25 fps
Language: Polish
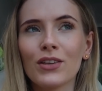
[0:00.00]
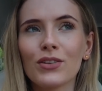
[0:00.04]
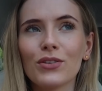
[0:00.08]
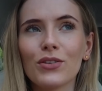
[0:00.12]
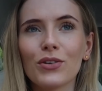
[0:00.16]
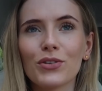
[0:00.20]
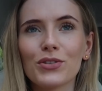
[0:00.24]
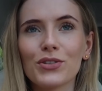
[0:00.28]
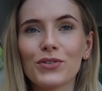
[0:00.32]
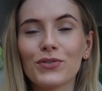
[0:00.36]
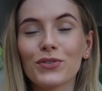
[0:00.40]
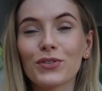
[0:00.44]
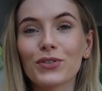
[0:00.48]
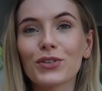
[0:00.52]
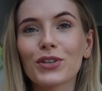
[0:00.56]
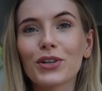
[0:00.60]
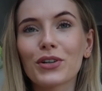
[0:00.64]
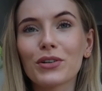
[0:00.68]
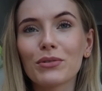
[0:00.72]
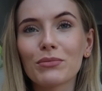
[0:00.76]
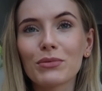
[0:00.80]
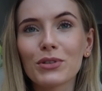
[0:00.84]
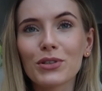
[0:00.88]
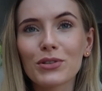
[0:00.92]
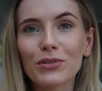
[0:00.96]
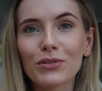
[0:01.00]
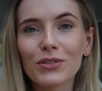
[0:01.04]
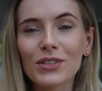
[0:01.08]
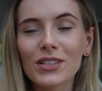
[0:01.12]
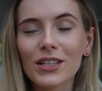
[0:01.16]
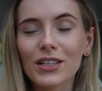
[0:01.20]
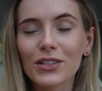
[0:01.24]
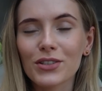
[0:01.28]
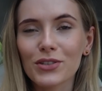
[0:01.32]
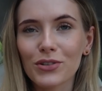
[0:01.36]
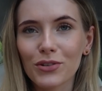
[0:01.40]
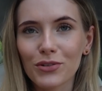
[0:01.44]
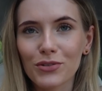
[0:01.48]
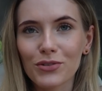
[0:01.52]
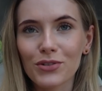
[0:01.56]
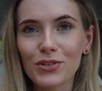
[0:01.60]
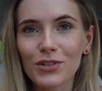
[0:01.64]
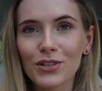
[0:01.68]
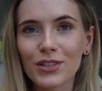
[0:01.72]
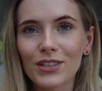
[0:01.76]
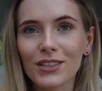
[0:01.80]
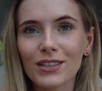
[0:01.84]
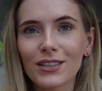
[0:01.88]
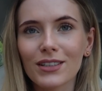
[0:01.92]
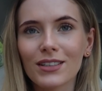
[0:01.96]
do dziewiątego miesiąca
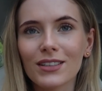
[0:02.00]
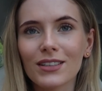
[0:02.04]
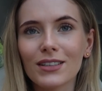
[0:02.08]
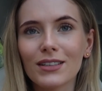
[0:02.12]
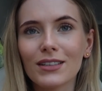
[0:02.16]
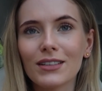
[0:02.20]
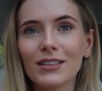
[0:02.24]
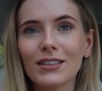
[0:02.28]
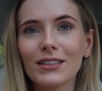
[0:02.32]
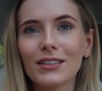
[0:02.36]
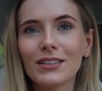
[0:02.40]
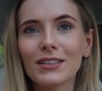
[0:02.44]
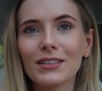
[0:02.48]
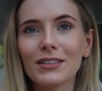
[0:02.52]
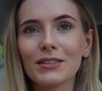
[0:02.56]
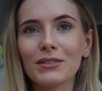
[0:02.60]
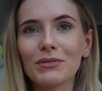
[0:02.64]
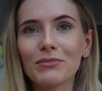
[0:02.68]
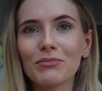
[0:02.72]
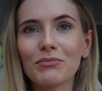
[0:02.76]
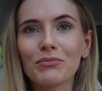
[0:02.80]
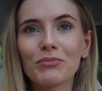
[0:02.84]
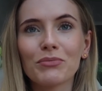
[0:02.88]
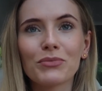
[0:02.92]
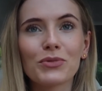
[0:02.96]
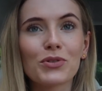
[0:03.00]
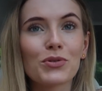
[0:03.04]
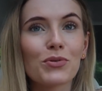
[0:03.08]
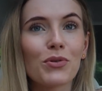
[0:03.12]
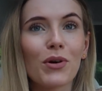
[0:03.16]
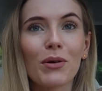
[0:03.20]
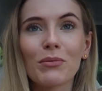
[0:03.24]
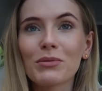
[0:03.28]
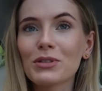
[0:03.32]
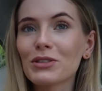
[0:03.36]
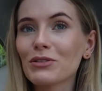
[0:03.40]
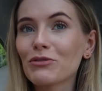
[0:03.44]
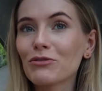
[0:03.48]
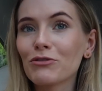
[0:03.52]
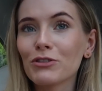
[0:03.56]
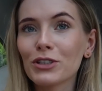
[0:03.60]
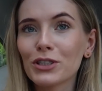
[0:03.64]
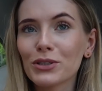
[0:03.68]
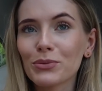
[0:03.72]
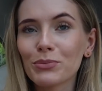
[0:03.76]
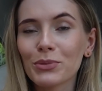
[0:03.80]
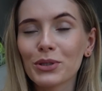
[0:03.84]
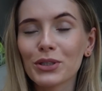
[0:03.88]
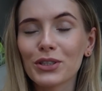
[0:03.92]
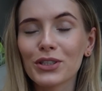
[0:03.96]
ciąży i czułam się
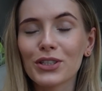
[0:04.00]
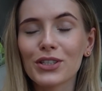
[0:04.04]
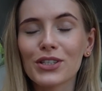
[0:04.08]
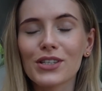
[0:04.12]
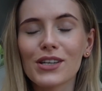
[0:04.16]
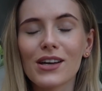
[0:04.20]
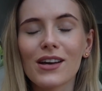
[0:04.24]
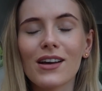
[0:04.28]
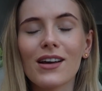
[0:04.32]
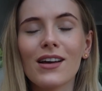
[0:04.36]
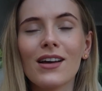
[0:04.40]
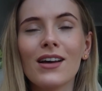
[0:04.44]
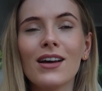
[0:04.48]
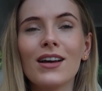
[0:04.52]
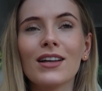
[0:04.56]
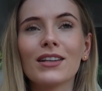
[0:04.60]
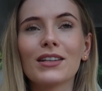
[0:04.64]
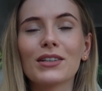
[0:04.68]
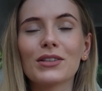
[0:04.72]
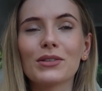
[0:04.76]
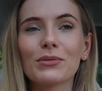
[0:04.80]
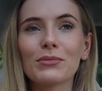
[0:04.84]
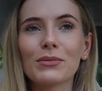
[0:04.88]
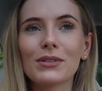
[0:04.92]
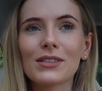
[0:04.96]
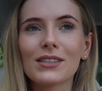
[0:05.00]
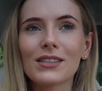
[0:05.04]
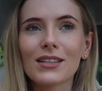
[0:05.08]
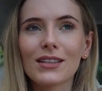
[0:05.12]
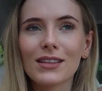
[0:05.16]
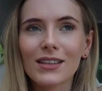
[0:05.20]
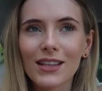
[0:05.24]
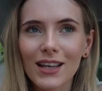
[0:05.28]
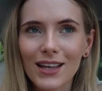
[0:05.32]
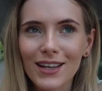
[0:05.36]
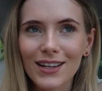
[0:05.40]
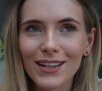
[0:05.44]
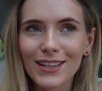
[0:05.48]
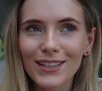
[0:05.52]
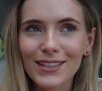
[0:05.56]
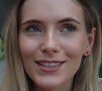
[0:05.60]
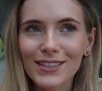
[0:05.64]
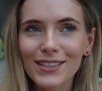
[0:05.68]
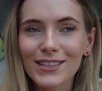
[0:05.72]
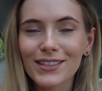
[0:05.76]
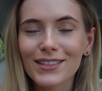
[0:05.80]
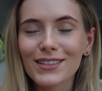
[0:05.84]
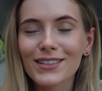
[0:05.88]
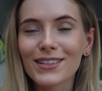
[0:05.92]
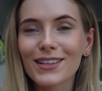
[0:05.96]
wyśmienicie, natomiast teraz
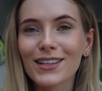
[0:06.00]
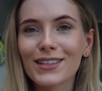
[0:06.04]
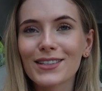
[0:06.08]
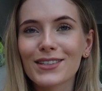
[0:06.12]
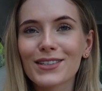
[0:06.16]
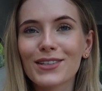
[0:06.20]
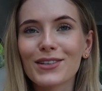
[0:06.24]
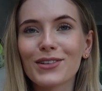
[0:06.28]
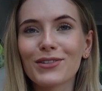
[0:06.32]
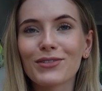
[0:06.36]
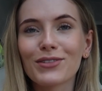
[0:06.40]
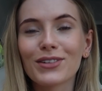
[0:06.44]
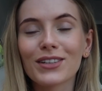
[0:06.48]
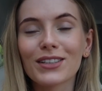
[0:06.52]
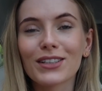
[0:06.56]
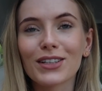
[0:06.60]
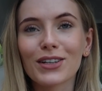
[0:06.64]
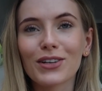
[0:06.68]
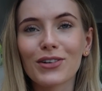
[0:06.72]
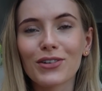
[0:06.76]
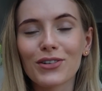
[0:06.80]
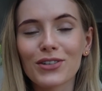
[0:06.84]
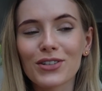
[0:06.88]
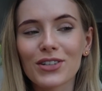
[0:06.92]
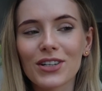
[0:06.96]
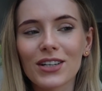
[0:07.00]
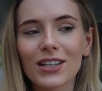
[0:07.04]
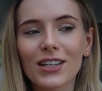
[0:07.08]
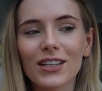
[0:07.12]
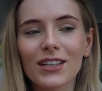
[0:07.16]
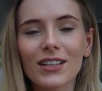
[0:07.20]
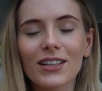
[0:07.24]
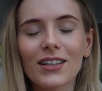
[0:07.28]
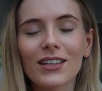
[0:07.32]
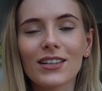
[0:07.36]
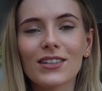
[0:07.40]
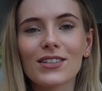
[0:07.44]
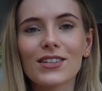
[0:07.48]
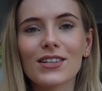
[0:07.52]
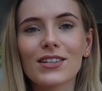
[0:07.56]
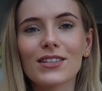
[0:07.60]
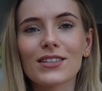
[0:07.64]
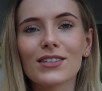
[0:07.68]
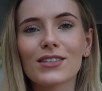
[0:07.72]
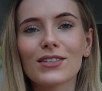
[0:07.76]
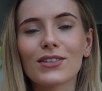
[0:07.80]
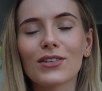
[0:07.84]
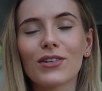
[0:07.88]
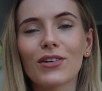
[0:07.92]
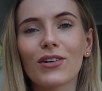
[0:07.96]
jest zdecydowanie gorzej.
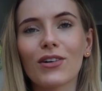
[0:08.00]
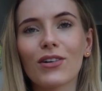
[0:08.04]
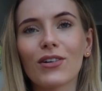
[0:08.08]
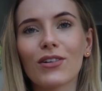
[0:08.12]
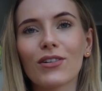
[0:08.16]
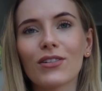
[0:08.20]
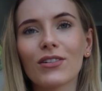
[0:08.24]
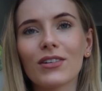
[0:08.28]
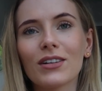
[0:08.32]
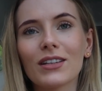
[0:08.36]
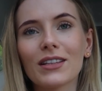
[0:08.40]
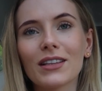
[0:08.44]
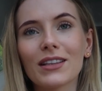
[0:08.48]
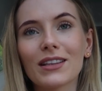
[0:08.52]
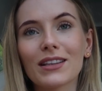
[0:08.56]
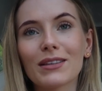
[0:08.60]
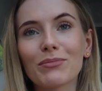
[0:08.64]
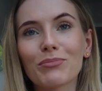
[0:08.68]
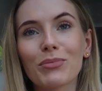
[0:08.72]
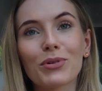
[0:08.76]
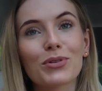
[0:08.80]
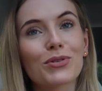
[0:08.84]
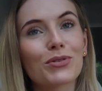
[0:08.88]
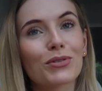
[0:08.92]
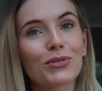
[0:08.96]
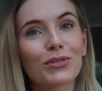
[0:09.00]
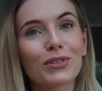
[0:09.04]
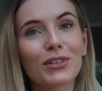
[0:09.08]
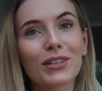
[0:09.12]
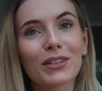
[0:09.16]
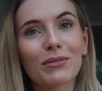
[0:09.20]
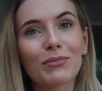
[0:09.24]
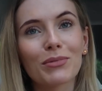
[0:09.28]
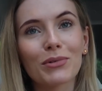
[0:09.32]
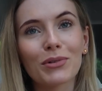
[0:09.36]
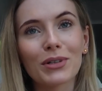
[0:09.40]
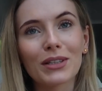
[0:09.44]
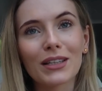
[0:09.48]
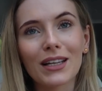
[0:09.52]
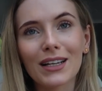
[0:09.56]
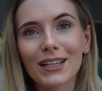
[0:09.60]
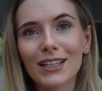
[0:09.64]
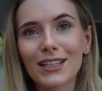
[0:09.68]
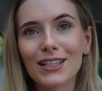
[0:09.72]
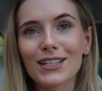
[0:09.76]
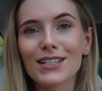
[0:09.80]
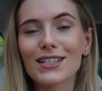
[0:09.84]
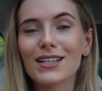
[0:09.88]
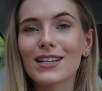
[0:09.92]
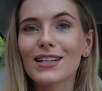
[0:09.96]
Często początki były
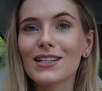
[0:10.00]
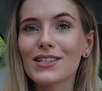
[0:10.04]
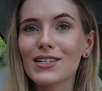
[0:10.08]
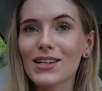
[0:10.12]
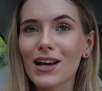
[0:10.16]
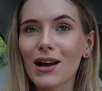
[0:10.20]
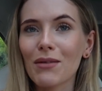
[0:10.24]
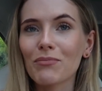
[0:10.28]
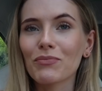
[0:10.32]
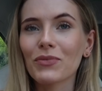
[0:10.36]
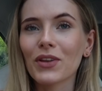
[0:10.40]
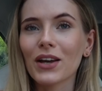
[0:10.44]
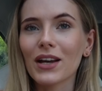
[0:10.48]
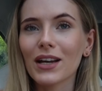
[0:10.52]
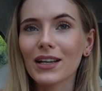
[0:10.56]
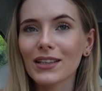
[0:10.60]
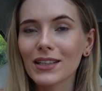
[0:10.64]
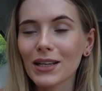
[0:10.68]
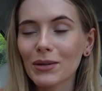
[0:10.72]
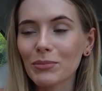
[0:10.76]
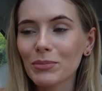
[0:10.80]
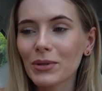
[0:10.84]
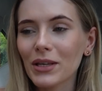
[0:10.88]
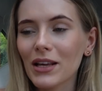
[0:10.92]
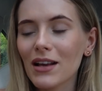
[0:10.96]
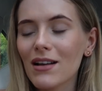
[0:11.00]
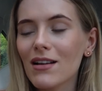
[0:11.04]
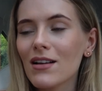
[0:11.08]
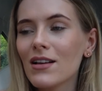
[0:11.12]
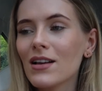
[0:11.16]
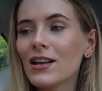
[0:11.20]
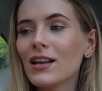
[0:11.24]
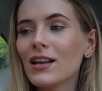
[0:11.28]
takie, że leżałam na kanapie